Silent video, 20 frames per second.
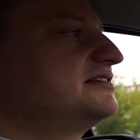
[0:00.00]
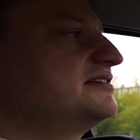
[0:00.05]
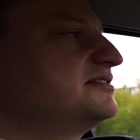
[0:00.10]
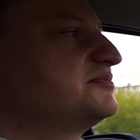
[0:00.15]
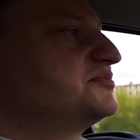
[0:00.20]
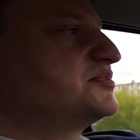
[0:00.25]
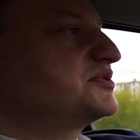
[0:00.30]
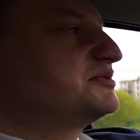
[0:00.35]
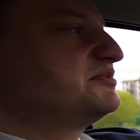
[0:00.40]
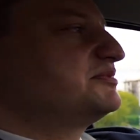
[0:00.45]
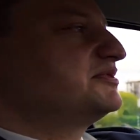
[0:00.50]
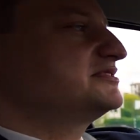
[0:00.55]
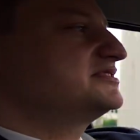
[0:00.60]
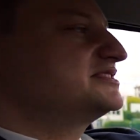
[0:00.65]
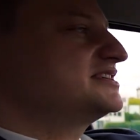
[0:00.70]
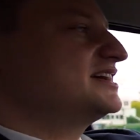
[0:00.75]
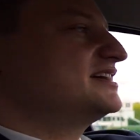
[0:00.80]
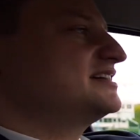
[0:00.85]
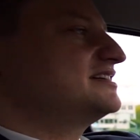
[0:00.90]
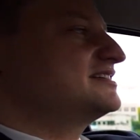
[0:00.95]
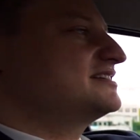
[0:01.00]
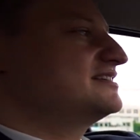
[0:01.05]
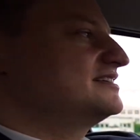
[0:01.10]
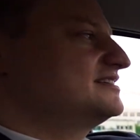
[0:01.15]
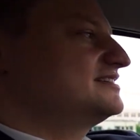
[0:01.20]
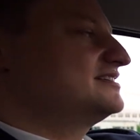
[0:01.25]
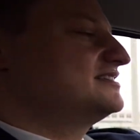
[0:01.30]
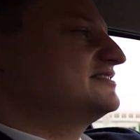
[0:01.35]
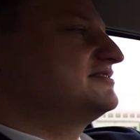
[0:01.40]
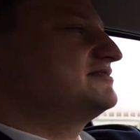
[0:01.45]
O promocjach? E,
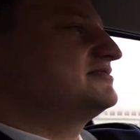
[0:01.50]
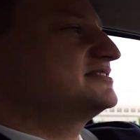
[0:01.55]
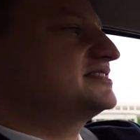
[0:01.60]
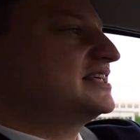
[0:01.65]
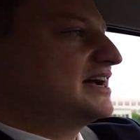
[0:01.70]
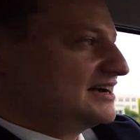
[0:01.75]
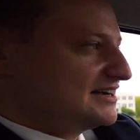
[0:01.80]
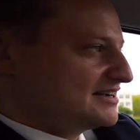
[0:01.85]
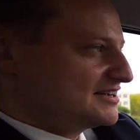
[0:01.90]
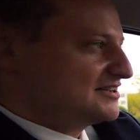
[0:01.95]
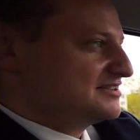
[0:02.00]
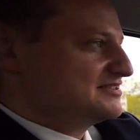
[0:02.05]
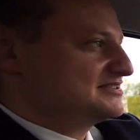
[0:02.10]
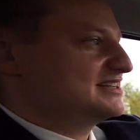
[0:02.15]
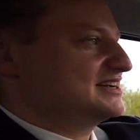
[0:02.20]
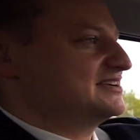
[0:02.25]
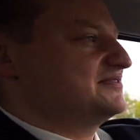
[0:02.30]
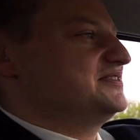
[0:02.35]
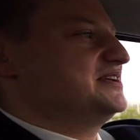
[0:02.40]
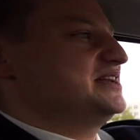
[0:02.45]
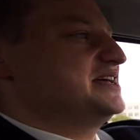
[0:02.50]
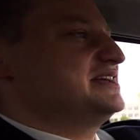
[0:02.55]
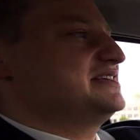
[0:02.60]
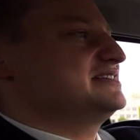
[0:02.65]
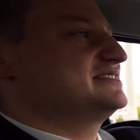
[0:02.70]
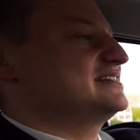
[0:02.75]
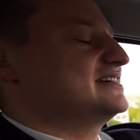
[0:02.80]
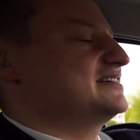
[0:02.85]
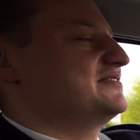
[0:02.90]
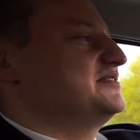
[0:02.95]
tak, za
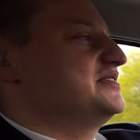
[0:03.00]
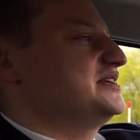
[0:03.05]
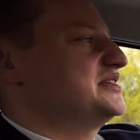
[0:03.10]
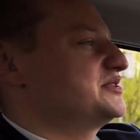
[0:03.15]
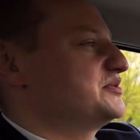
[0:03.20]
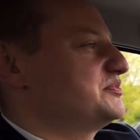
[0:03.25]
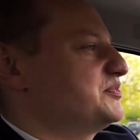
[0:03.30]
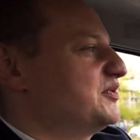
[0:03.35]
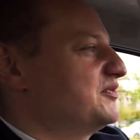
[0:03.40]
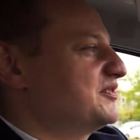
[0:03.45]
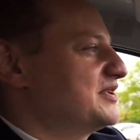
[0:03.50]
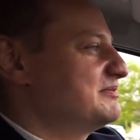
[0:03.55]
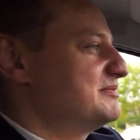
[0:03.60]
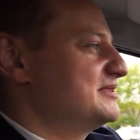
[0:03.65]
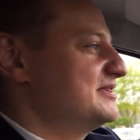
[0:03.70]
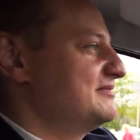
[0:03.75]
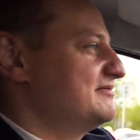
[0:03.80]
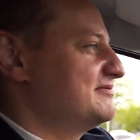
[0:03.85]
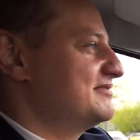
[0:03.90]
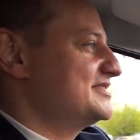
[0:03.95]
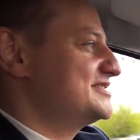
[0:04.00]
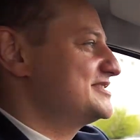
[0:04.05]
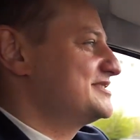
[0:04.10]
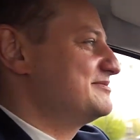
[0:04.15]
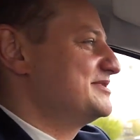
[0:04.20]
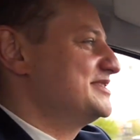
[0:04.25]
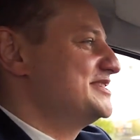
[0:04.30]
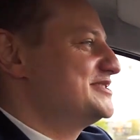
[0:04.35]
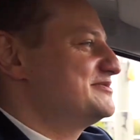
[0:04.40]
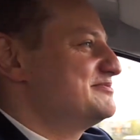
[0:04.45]
chwilę, za chwilę to powiemy.
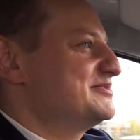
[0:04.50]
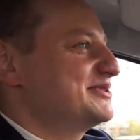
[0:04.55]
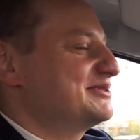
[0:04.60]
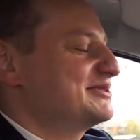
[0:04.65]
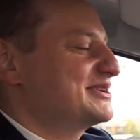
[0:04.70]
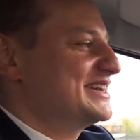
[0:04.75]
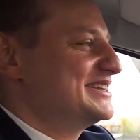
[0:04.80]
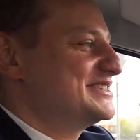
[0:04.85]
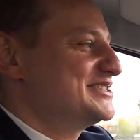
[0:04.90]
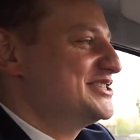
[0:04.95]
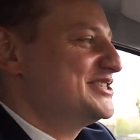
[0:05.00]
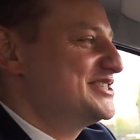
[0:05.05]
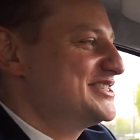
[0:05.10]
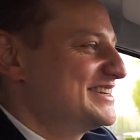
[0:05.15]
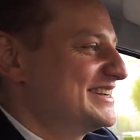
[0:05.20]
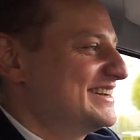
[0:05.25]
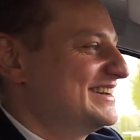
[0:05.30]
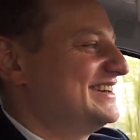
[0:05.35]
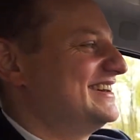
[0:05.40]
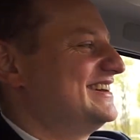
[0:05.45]
Właśnie mieliśmy to kręcić.